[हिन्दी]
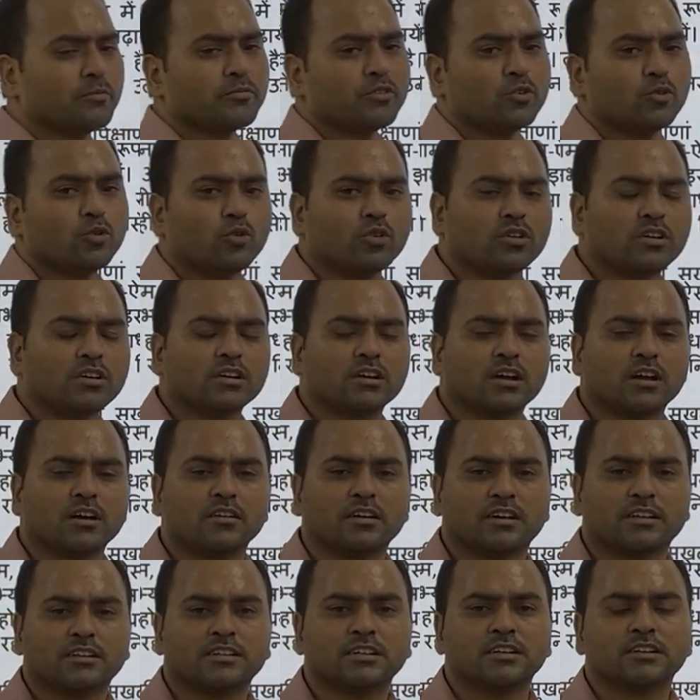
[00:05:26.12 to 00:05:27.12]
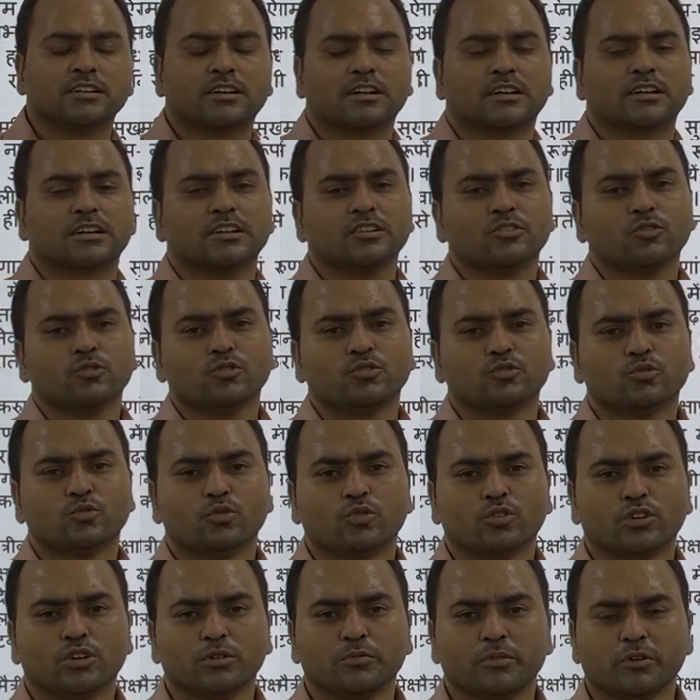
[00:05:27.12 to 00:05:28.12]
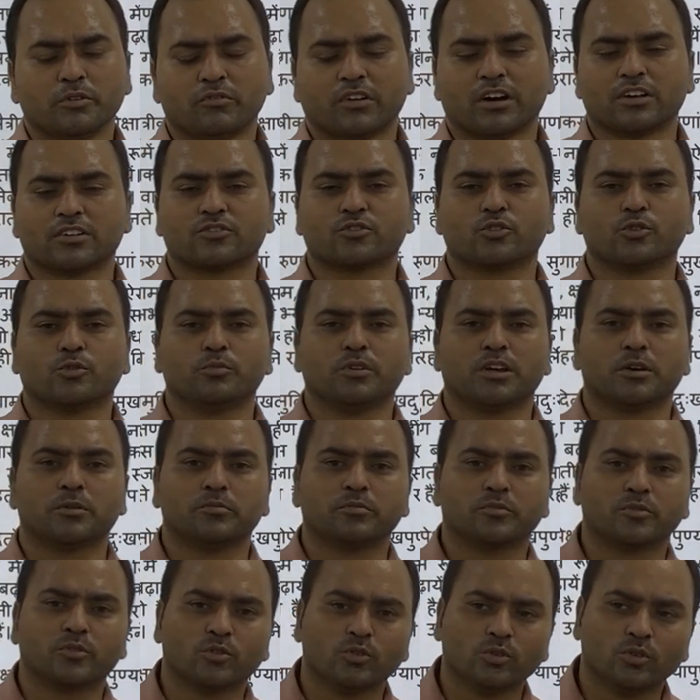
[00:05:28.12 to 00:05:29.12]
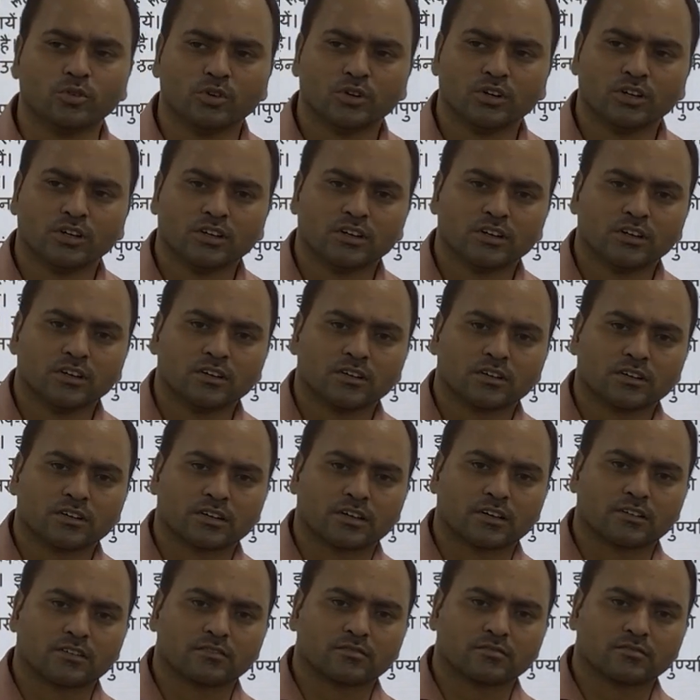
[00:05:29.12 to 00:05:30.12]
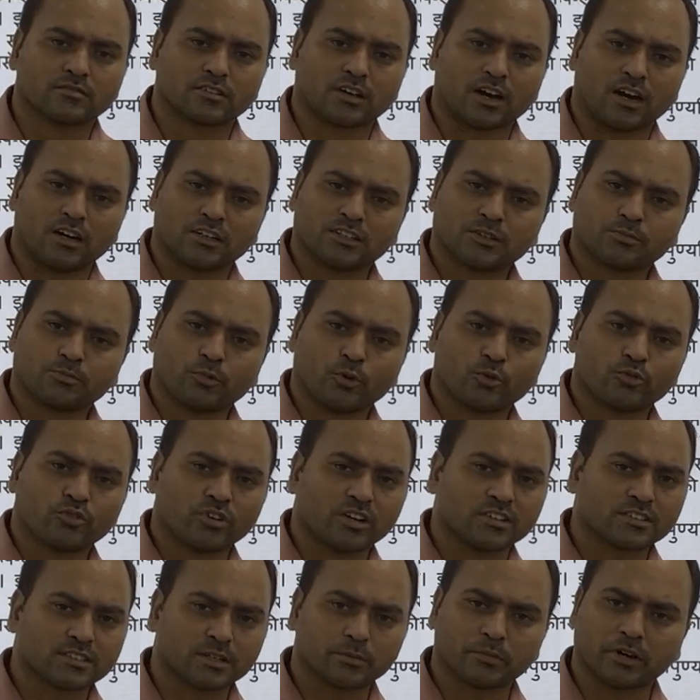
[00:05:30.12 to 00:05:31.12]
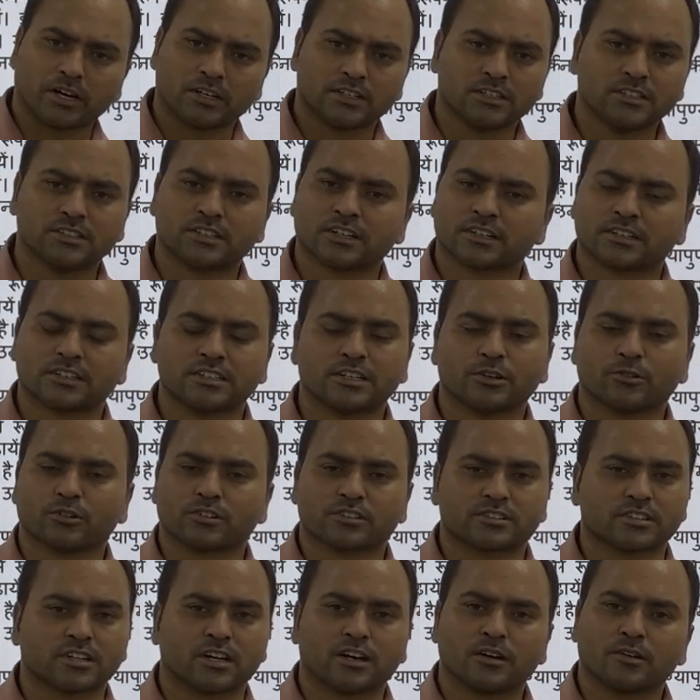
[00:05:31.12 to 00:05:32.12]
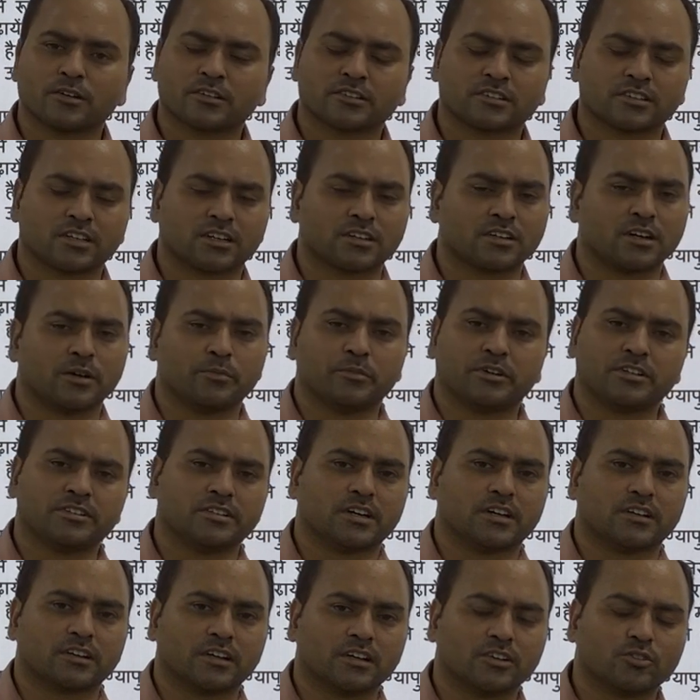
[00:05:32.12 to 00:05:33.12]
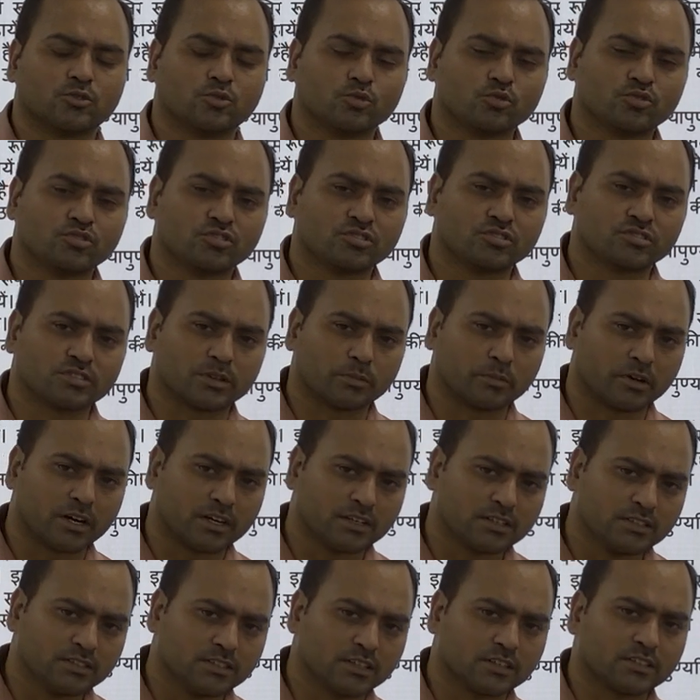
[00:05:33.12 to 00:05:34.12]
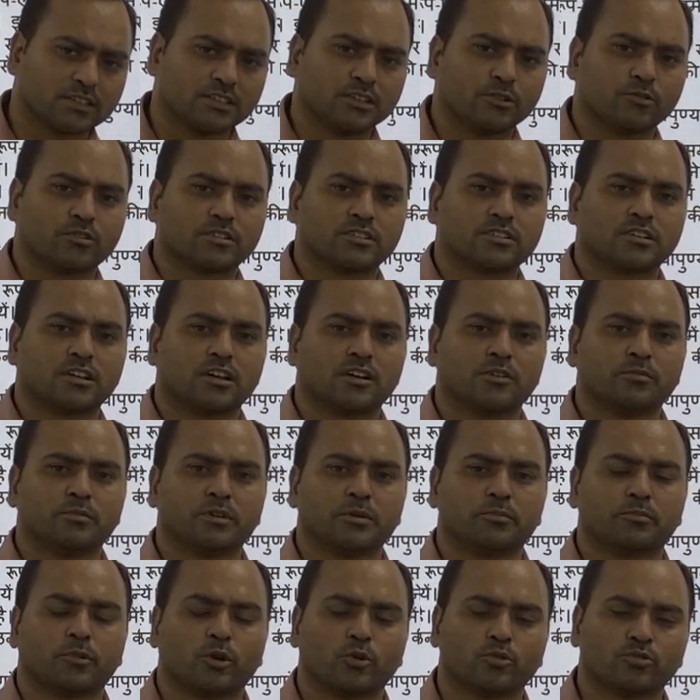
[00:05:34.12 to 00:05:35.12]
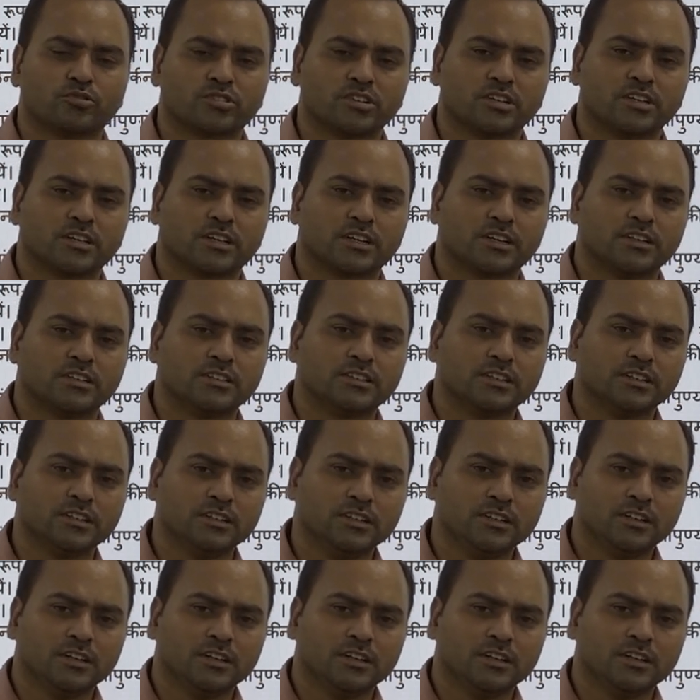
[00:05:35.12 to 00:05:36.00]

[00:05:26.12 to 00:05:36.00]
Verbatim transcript: योग का अध्ययन कर रहे हैं तो योग में वास्तव में हमको कहाँ तक तो पहुँचना समाधि तक की अवस्था तक हमें जाना है तो उस समाधि तक की अवस्था में पहुँचने के लिए